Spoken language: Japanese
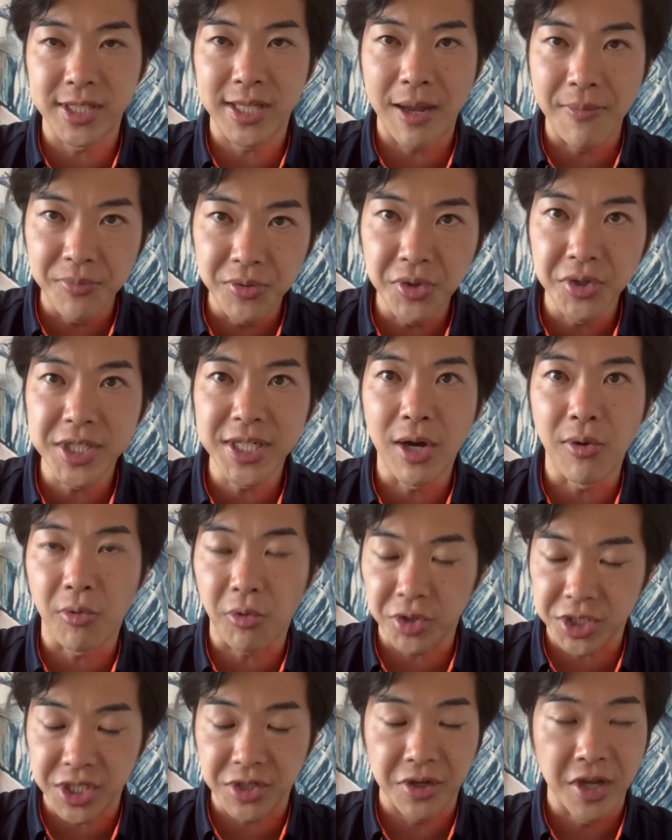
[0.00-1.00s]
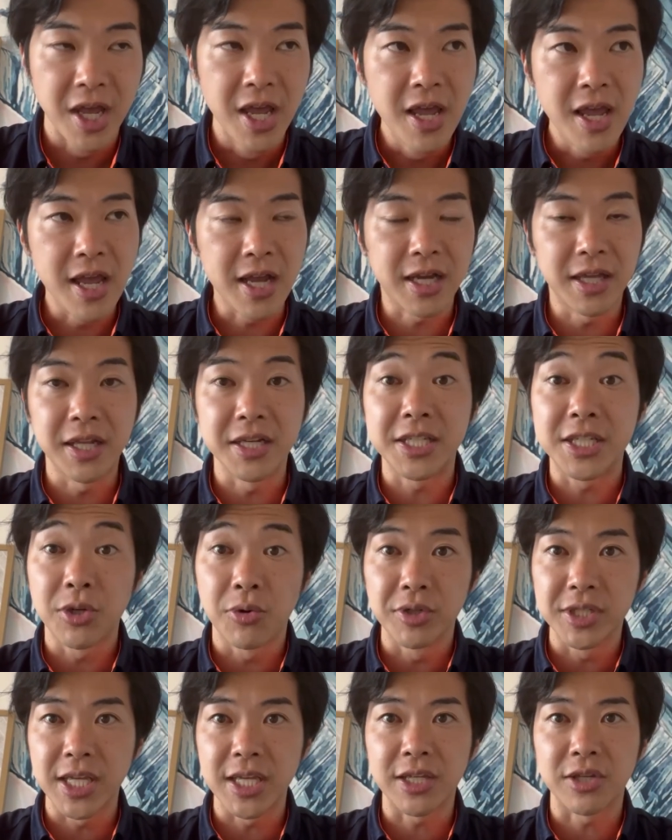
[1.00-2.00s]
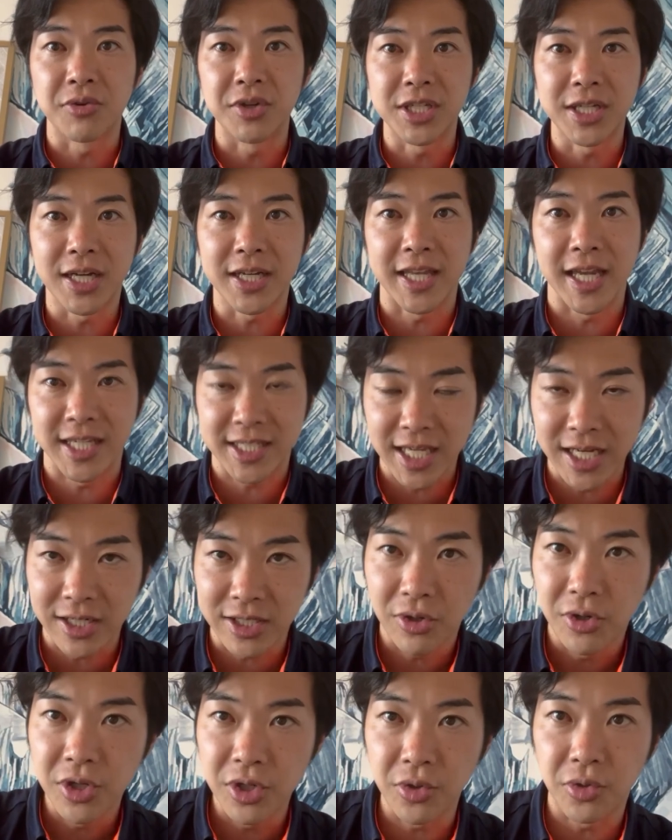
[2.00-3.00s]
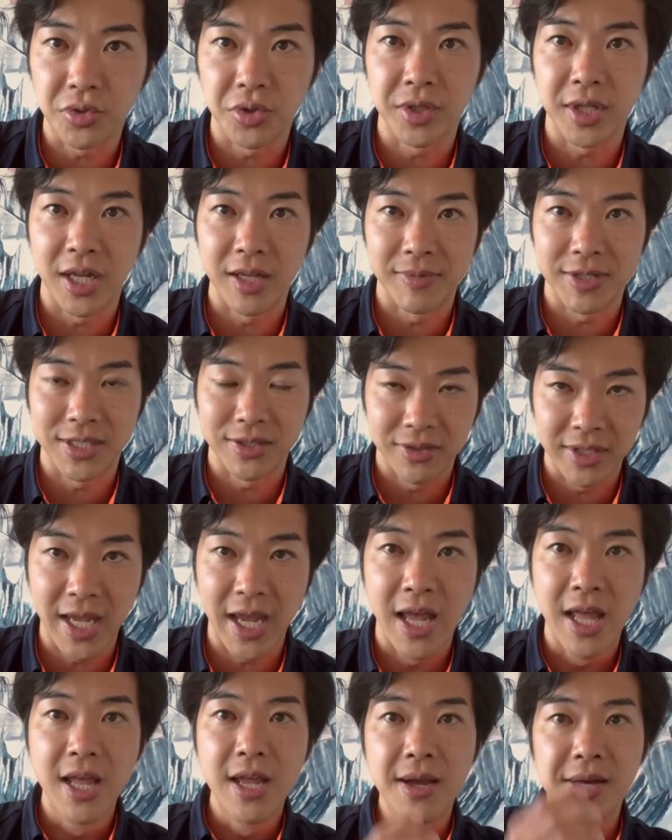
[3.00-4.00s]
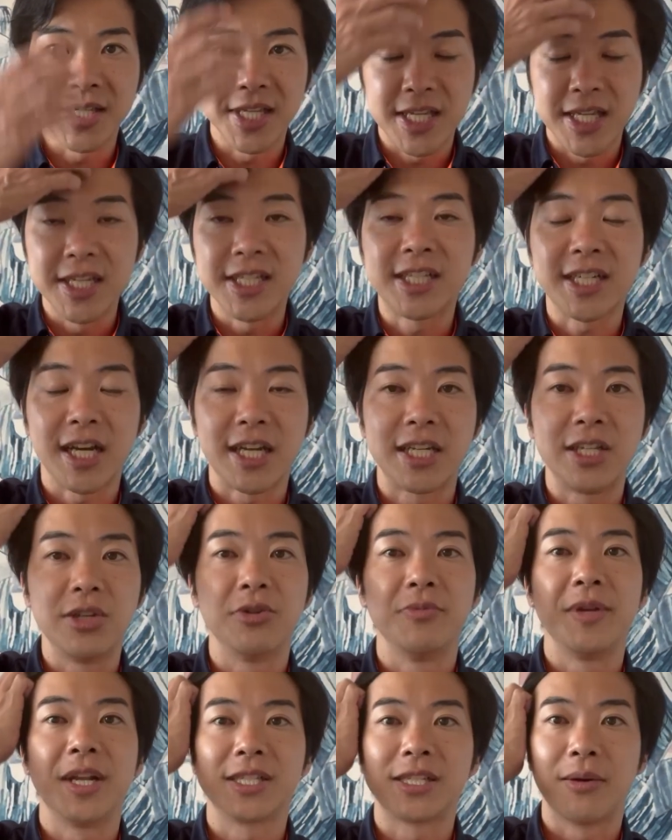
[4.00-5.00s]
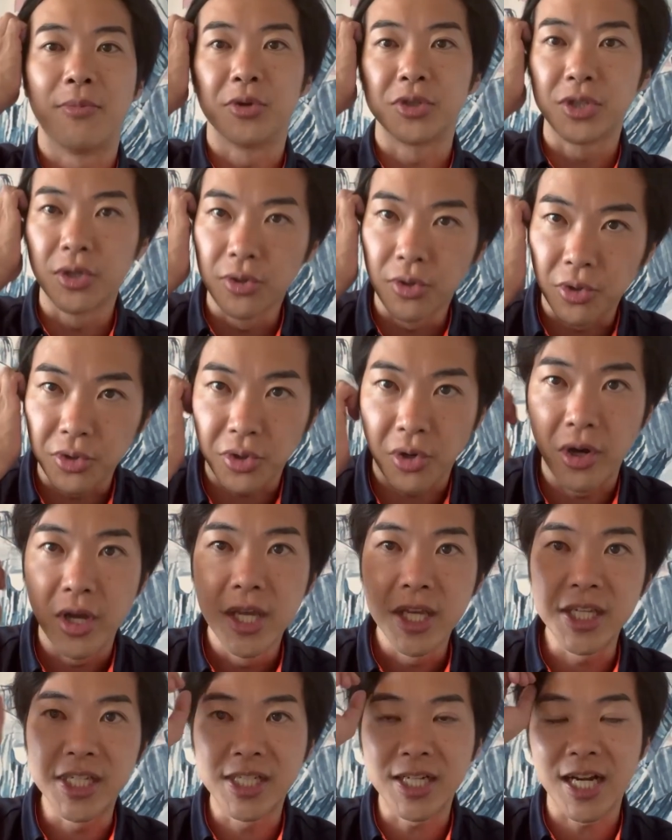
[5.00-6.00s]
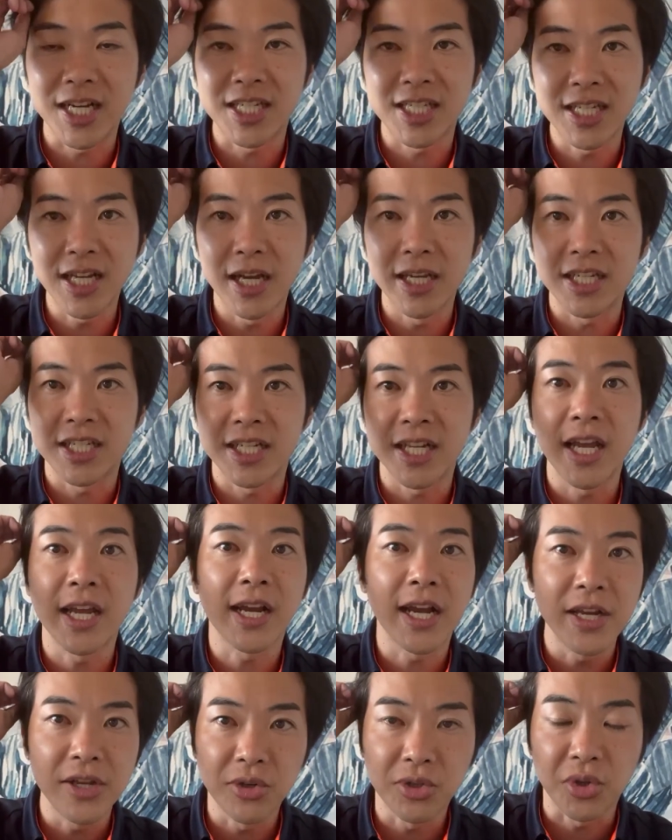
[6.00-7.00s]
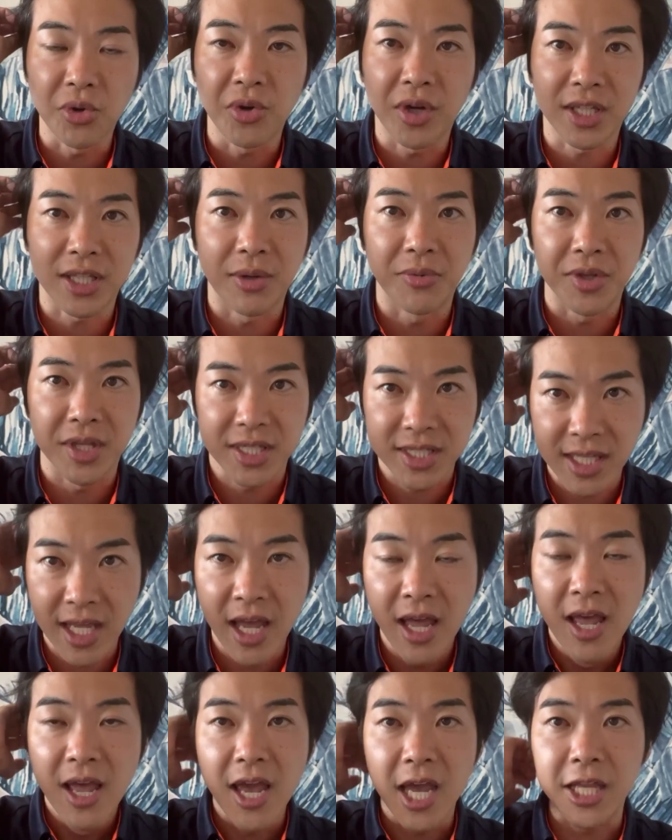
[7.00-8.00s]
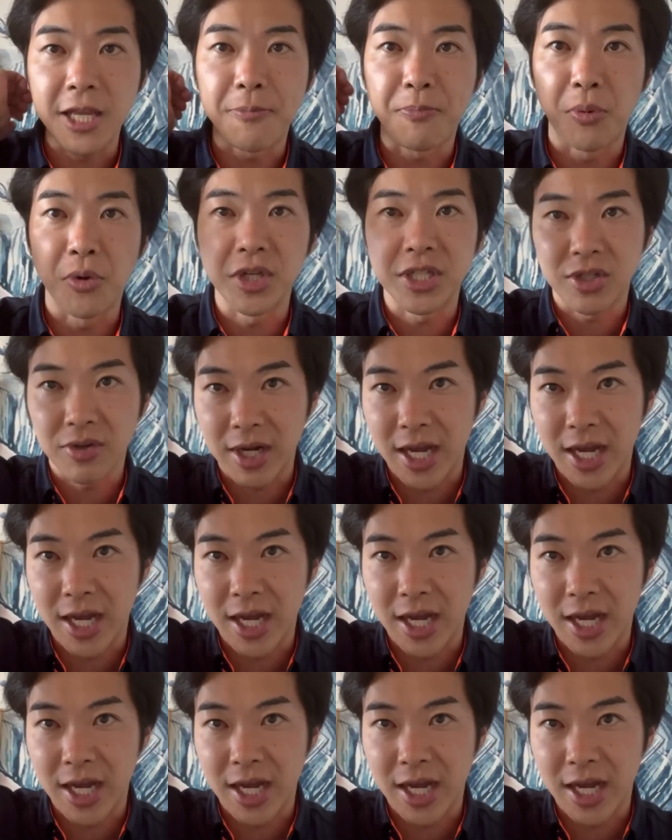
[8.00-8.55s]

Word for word: 分の1が落っこちる。かなり地方選挙にしては激戦ということになりますので、ぜひ石垣市の皆さん、もちろんのこと、石垣市内に知り合いがいるよという方もですね、今回日本維